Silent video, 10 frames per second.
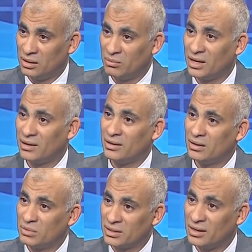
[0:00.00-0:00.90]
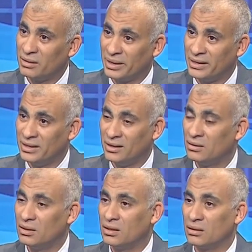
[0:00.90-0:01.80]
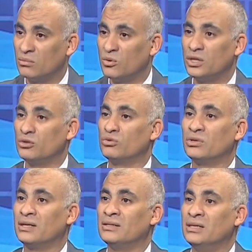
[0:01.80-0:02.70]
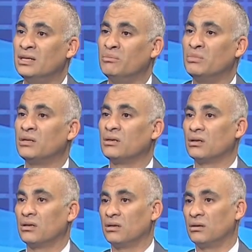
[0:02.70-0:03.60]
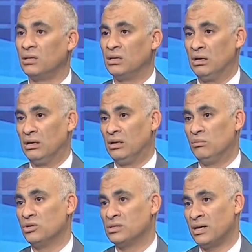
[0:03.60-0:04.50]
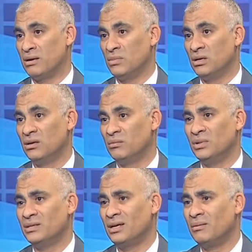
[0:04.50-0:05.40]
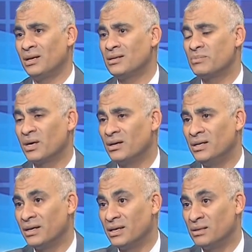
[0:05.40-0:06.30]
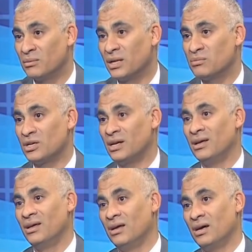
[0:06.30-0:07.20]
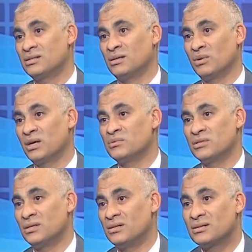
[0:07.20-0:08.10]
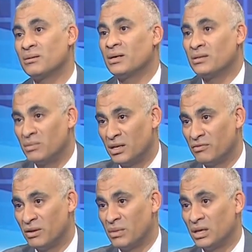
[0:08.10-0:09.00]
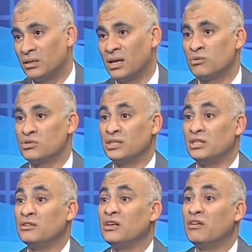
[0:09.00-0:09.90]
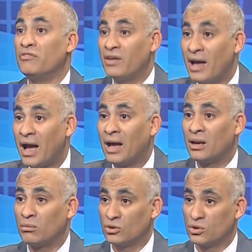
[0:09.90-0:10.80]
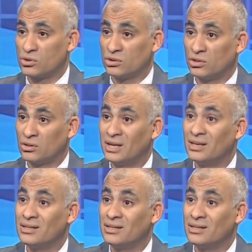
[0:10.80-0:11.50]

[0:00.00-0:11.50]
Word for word: المنح اللي احنا بنتكلم عليها ممكن تكون قد ايه من الموازنه العامه بنتكلم عن نسبه قليله جدا ما بنتكلمش على اكثر من 5 6 7 8% ده لو زادت في اعلى متوسطات